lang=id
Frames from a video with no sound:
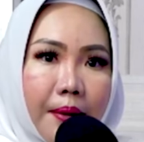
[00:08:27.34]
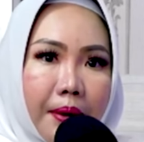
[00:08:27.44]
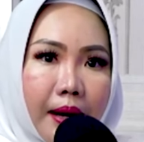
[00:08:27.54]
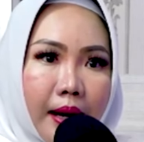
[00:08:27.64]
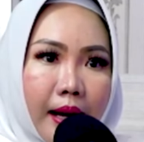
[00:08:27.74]

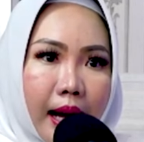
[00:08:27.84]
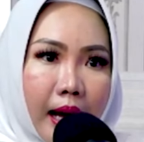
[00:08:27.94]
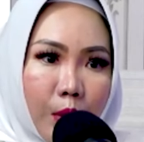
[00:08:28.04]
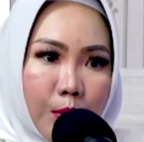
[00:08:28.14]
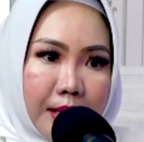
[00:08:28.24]
uh,
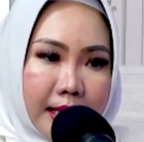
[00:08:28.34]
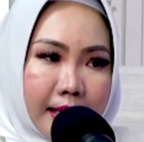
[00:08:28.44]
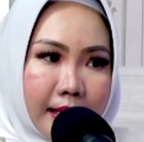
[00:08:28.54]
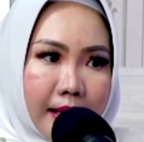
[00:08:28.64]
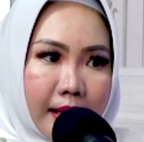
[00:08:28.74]
alumni
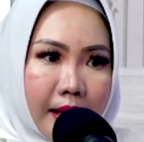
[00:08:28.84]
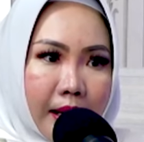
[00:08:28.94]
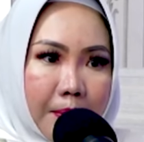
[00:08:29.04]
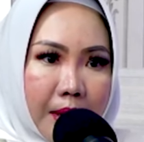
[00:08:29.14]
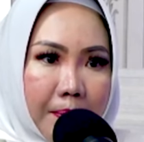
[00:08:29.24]

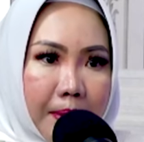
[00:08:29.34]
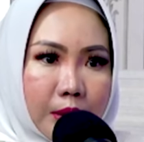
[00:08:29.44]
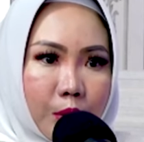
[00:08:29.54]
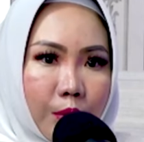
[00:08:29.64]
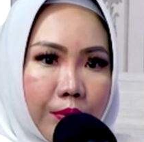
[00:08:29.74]
uh, mendapat
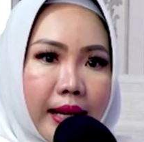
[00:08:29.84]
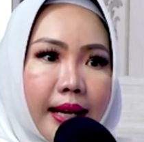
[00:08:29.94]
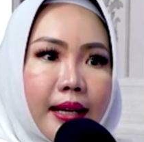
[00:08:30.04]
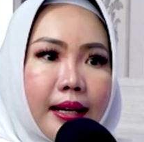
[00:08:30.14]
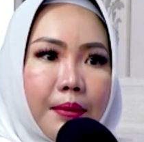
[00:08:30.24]

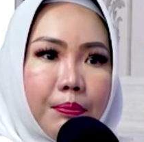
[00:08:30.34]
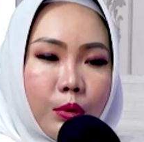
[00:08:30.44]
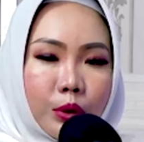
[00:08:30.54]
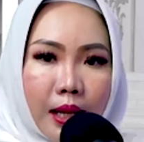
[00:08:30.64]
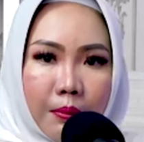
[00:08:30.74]
survei dan
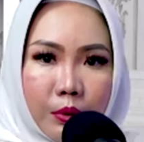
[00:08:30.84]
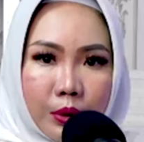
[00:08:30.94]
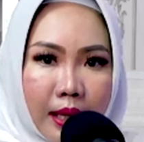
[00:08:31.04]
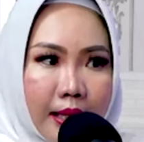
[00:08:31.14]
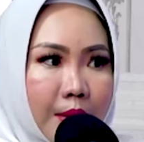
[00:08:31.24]

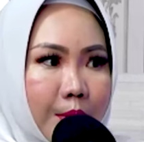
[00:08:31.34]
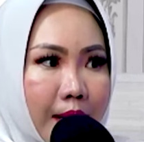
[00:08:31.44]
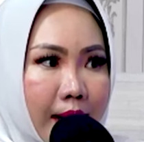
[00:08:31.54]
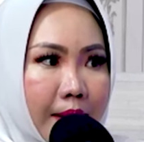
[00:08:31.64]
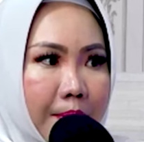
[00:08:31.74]
perusahaan-perusahaannya
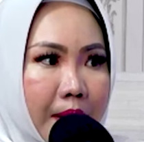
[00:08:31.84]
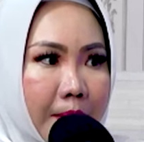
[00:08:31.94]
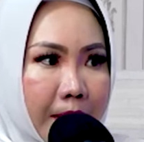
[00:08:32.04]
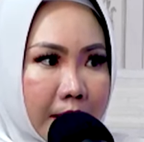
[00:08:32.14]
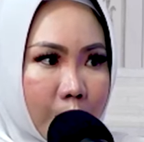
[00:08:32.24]
juga
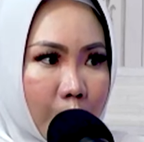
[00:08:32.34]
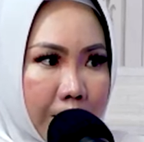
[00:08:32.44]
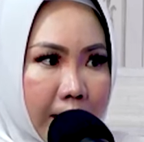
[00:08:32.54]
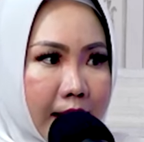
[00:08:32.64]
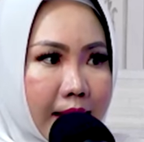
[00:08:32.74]
mendapat
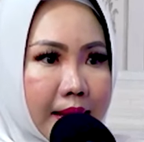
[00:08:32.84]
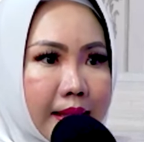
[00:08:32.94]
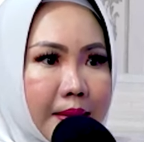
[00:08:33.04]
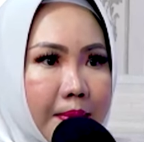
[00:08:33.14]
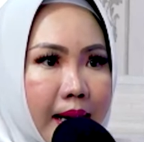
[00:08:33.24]
survei
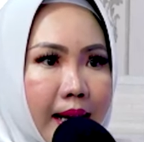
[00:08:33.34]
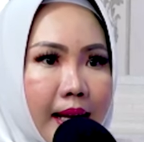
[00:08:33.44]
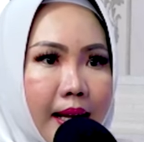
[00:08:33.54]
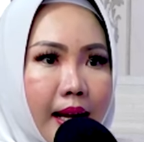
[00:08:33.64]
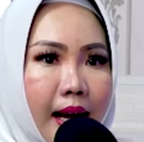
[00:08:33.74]
di mana
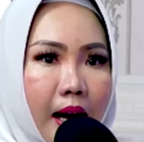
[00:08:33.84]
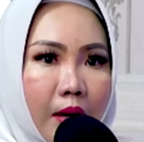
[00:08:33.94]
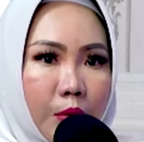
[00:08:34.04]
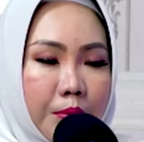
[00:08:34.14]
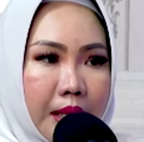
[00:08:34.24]

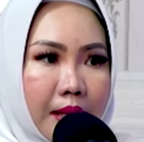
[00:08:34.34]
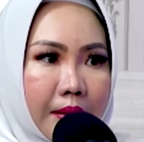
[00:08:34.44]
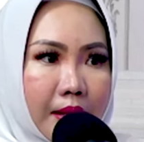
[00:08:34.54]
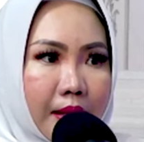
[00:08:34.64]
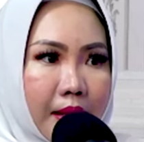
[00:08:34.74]
alumni
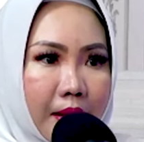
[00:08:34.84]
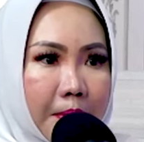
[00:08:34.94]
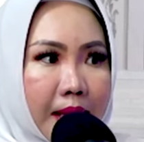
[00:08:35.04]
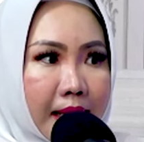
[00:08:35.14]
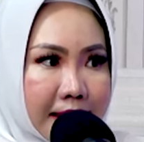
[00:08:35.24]
uh,
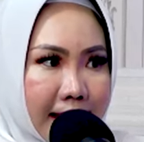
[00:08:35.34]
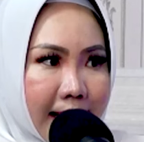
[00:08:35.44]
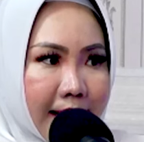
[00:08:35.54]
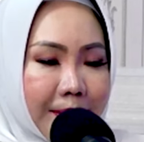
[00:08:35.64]
bekerja.